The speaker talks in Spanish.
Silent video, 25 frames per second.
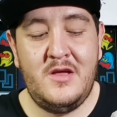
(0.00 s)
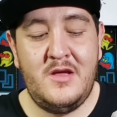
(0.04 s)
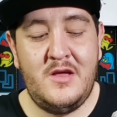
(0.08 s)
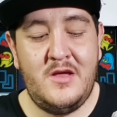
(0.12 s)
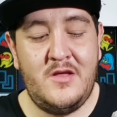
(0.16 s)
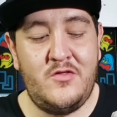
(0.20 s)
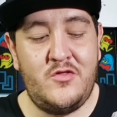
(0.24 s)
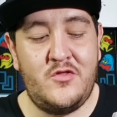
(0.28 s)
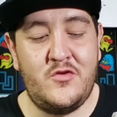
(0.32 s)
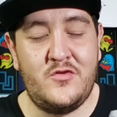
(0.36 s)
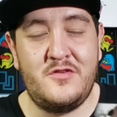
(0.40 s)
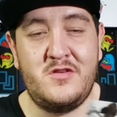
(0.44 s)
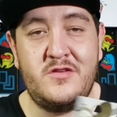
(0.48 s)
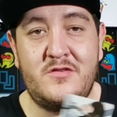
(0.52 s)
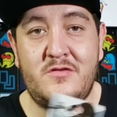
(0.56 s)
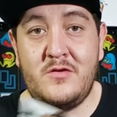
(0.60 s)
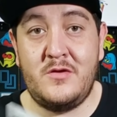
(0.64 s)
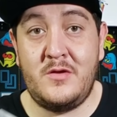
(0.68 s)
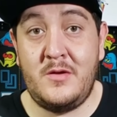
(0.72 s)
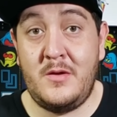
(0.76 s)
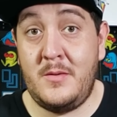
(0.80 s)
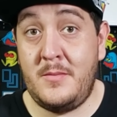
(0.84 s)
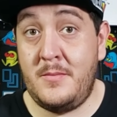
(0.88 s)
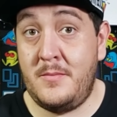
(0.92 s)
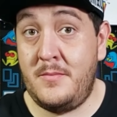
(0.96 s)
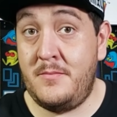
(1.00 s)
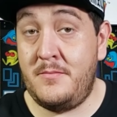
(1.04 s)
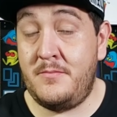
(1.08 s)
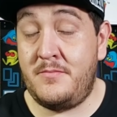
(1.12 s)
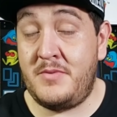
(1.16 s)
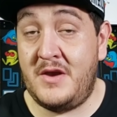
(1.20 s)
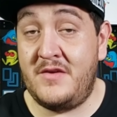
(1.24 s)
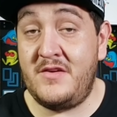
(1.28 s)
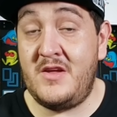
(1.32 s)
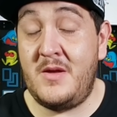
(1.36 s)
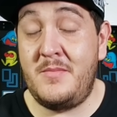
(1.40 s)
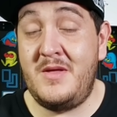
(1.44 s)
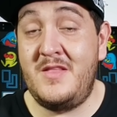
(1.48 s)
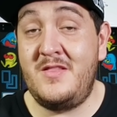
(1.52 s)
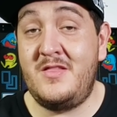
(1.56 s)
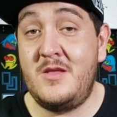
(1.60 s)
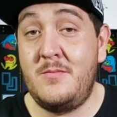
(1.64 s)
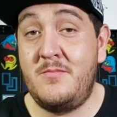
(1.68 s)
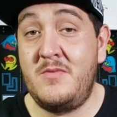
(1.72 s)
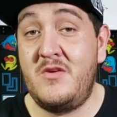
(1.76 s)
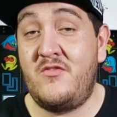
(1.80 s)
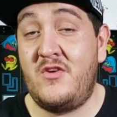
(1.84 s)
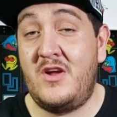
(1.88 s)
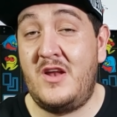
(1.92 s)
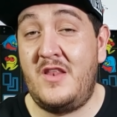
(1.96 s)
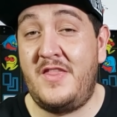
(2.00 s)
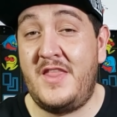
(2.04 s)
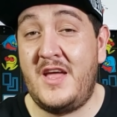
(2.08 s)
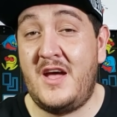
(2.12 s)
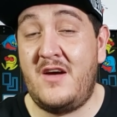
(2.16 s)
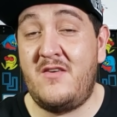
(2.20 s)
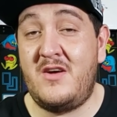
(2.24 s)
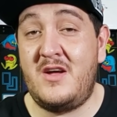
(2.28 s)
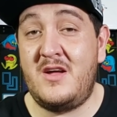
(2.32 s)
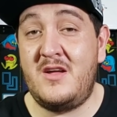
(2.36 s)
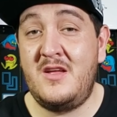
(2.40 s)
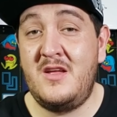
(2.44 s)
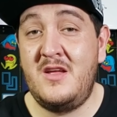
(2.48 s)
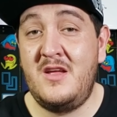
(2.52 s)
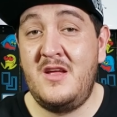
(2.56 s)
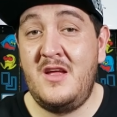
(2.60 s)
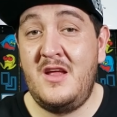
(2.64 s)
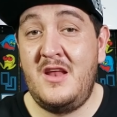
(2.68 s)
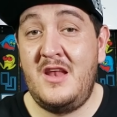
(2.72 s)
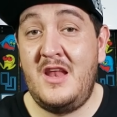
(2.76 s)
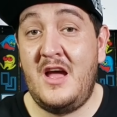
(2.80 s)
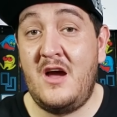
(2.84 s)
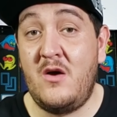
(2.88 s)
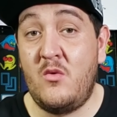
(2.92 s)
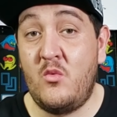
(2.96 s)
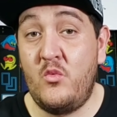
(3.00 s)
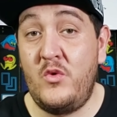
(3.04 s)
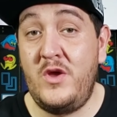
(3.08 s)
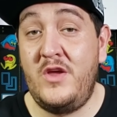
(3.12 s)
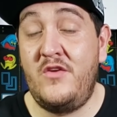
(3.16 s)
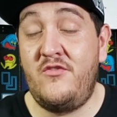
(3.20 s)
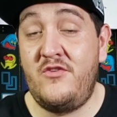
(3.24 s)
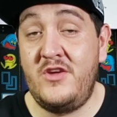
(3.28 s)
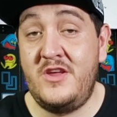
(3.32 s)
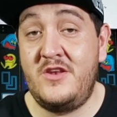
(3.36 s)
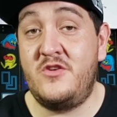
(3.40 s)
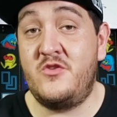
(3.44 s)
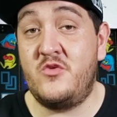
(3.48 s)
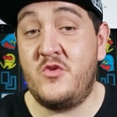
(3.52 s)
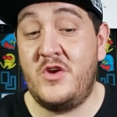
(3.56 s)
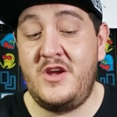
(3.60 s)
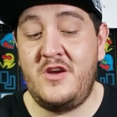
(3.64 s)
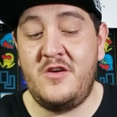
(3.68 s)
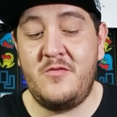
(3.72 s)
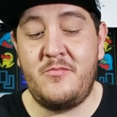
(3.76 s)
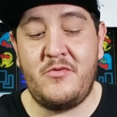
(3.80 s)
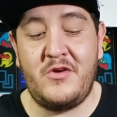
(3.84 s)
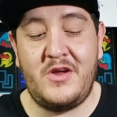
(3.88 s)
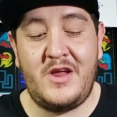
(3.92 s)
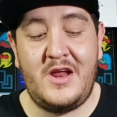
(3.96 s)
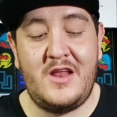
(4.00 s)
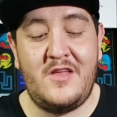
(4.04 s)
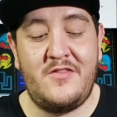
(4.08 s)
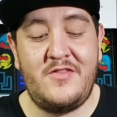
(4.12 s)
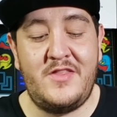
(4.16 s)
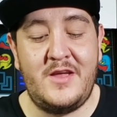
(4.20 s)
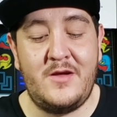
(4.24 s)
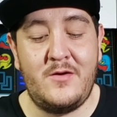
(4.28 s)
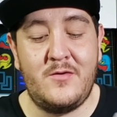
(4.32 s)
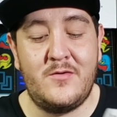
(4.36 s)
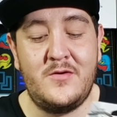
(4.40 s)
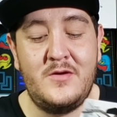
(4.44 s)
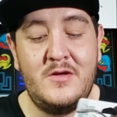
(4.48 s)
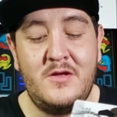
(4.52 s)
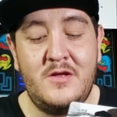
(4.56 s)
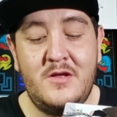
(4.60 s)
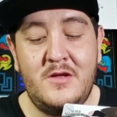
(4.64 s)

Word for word: Entonces, previamente me faltaba la Wii Fit Trainer, pero ya la tengo.